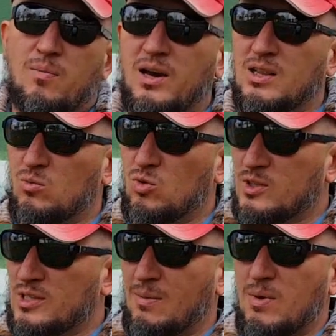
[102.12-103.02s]
Поэтому
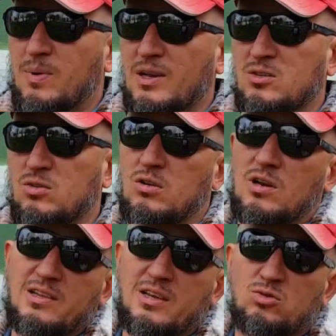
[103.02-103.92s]
самое простое
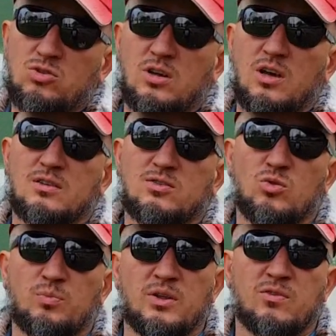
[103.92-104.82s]
для девушки – это
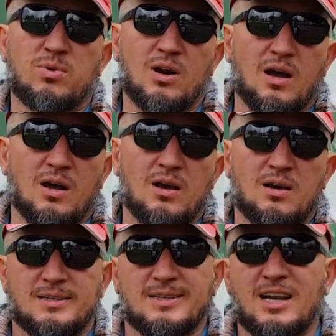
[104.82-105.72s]
вступить в брак
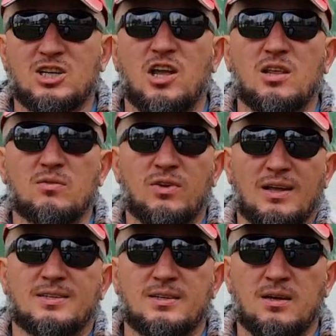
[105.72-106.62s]
с гражданином
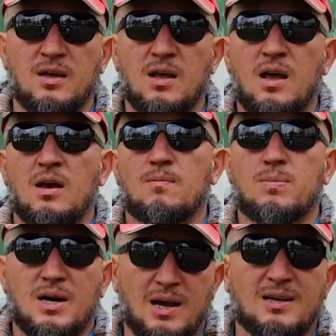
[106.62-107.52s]
Франции.
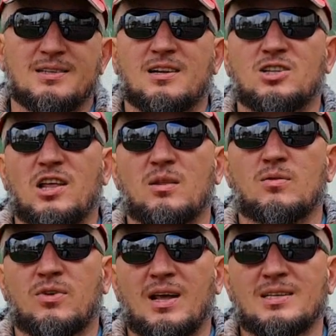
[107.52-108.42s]
Брак с
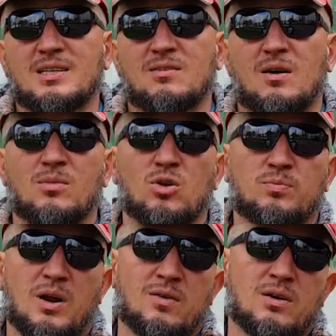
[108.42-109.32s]
гражданином Франции вам
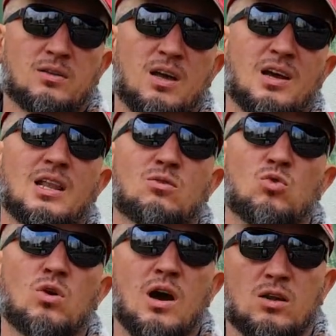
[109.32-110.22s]
дает право на
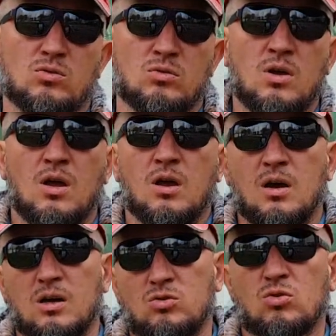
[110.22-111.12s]
годовую карту,
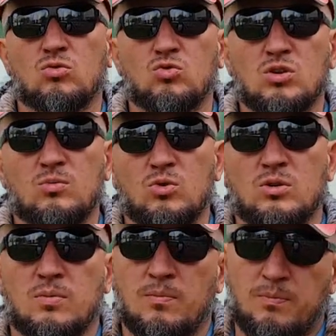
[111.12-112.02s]
которую нужно
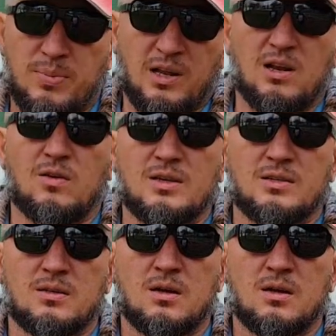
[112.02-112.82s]
будет продлевать.